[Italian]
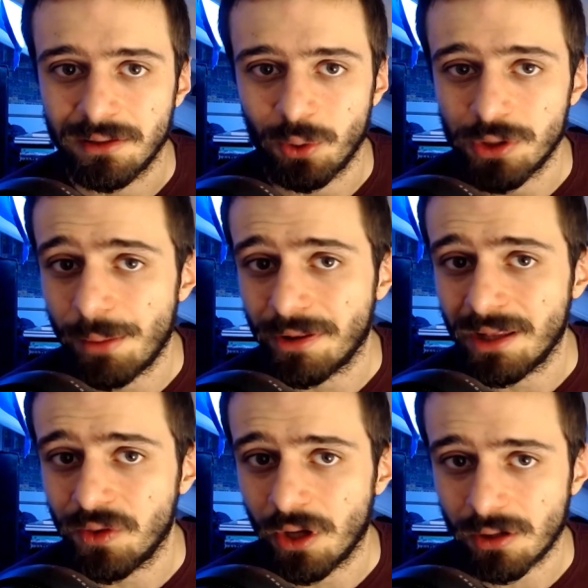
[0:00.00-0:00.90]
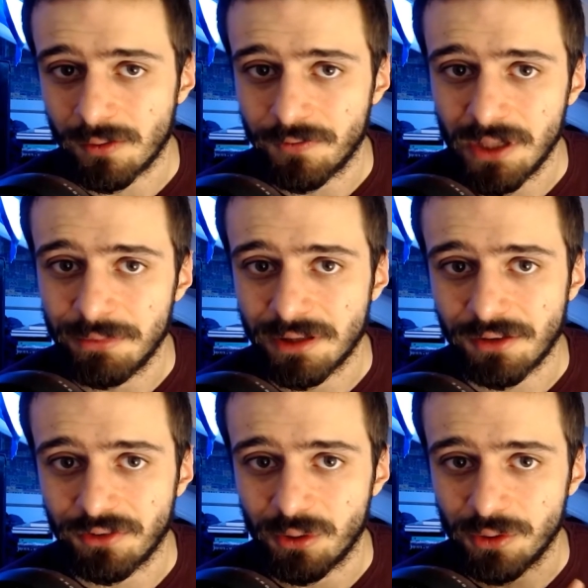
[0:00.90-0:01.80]
lo Yemen del nord finalmente
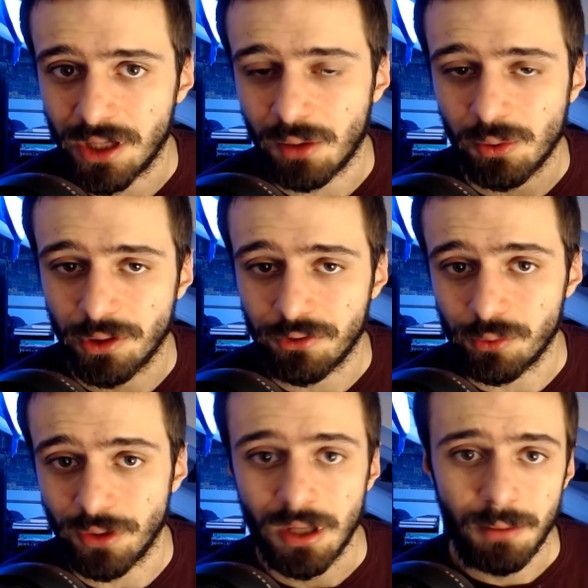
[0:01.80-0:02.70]
si riunì a quello del sud.